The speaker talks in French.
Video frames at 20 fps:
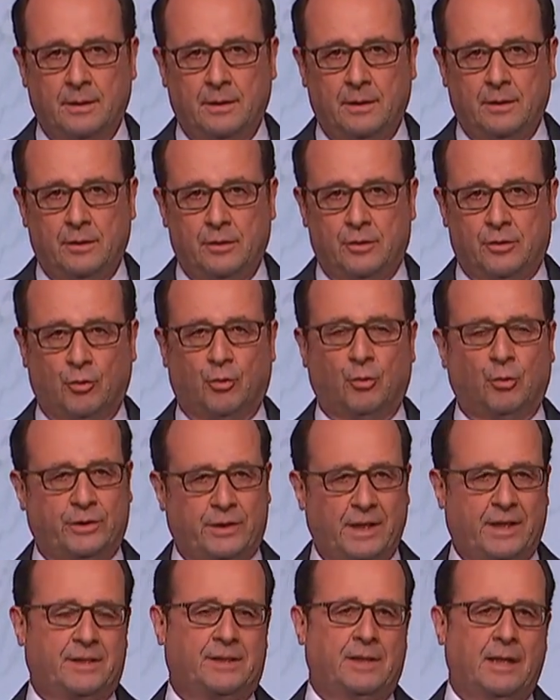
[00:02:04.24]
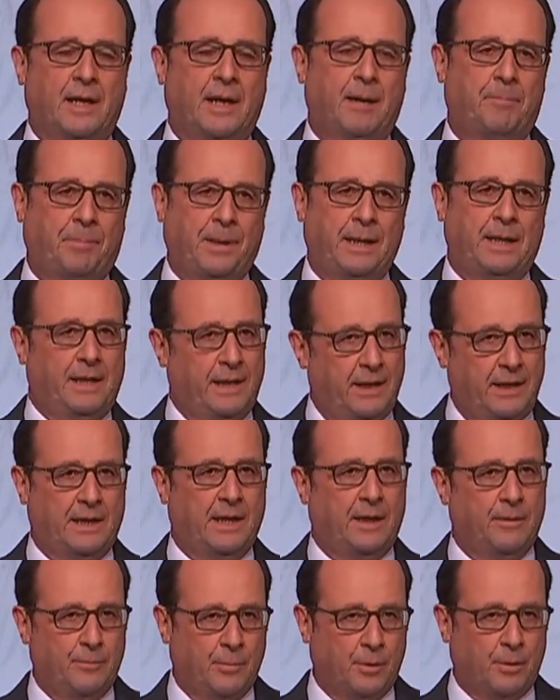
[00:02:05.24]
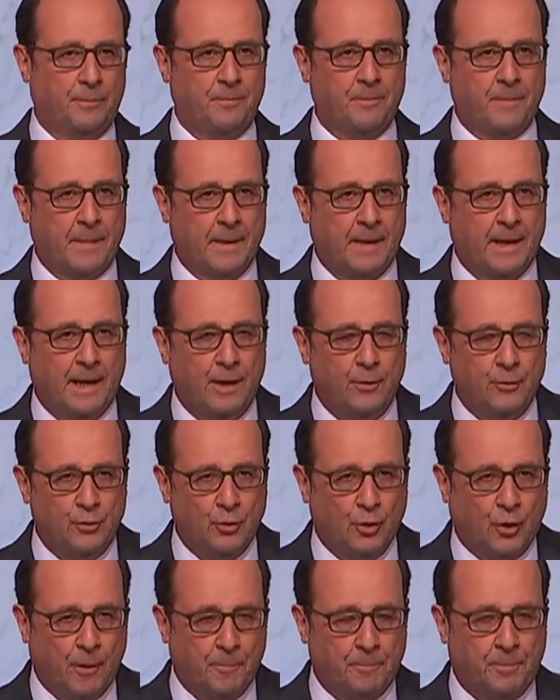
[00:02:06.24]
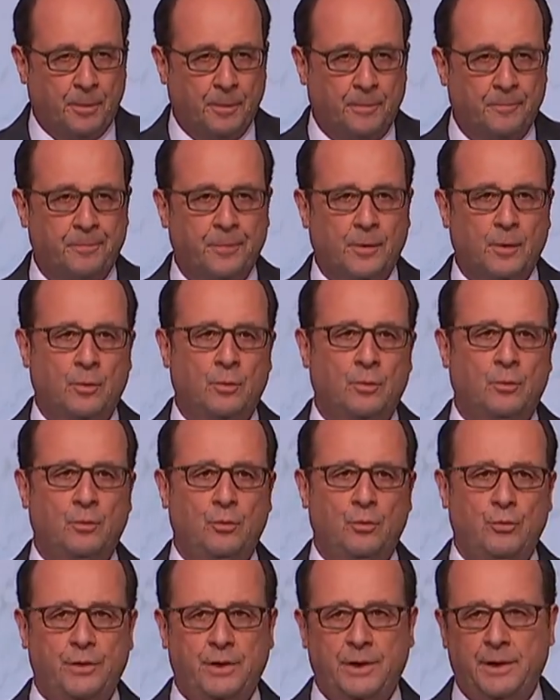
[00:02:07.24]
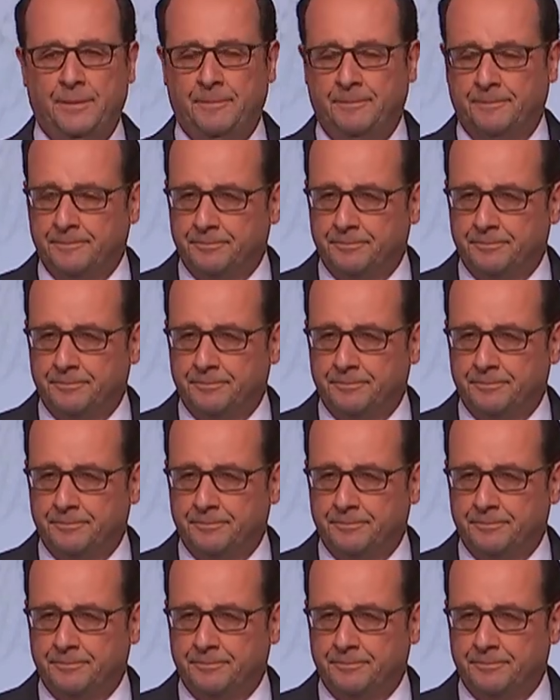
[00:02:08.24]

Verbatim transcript: Ce contexte appelle également à une Europe unie